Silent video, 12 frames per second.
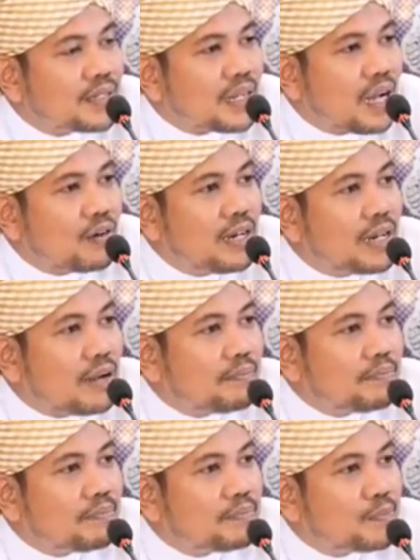เขาได้รับ
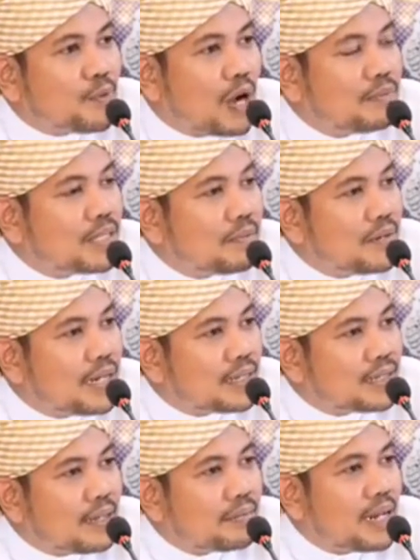ความสำเร็จ
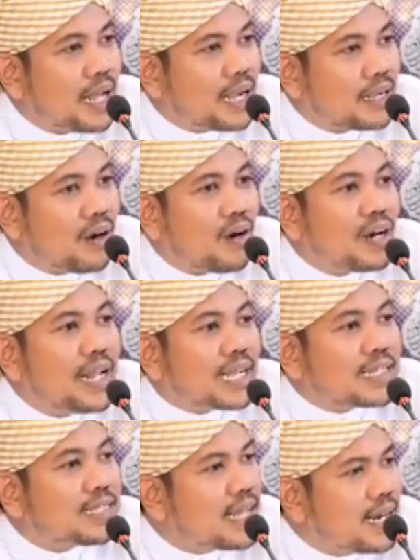ตำแหน่งอ๋อเด็ก
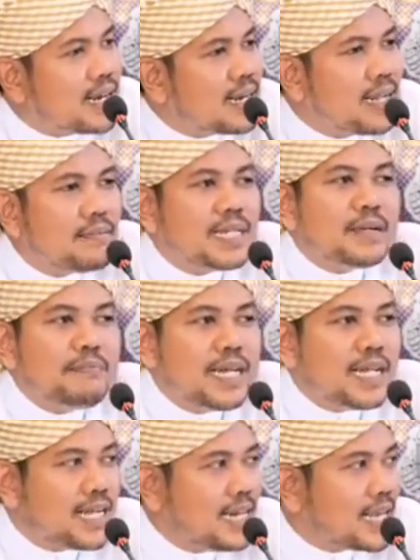เส้นเนี่ยมันจะเป็น
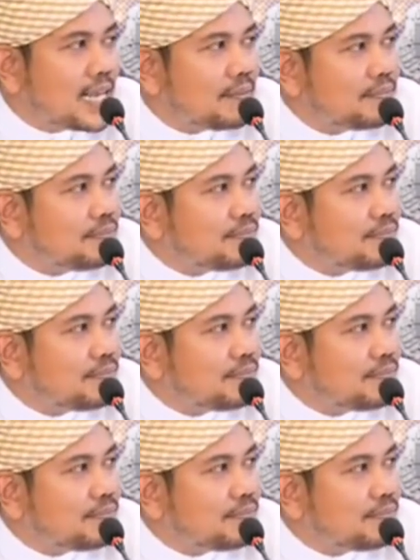อย่างนี้แหละครับ